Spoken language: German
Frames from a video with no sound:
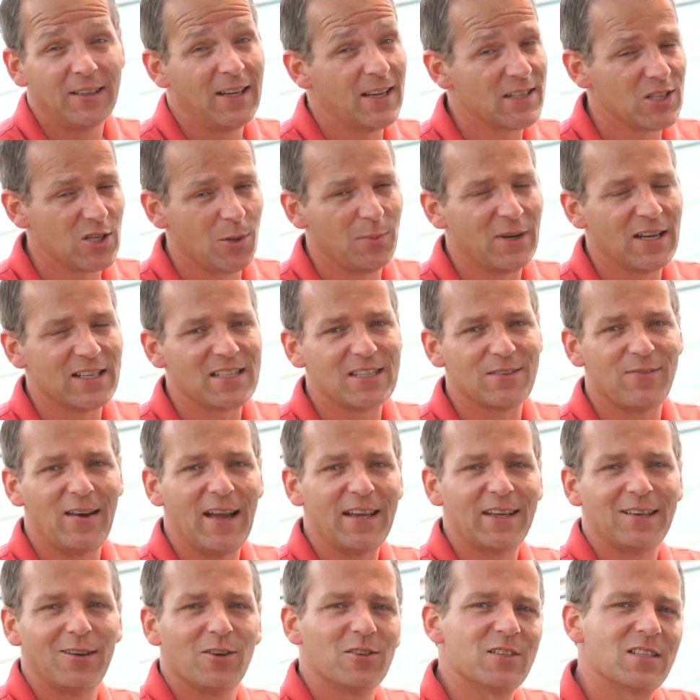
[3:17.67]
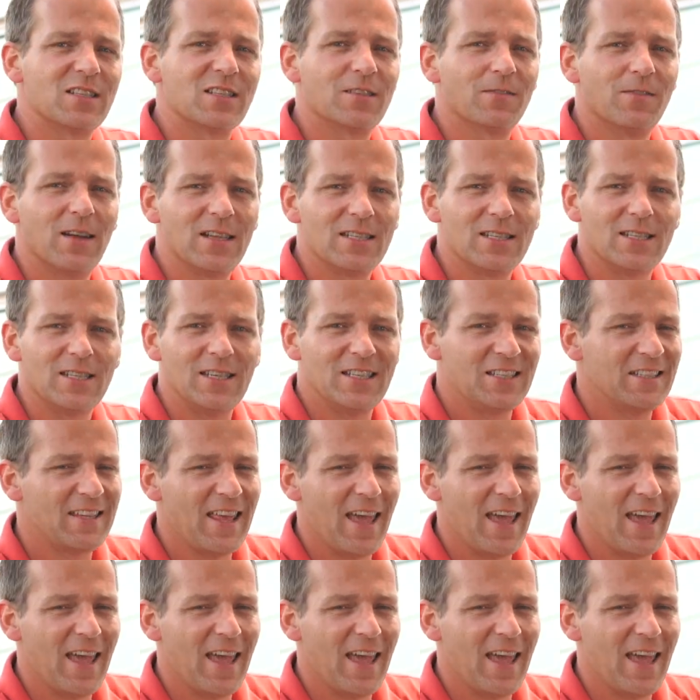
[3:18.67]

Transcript: der Sommer 2020,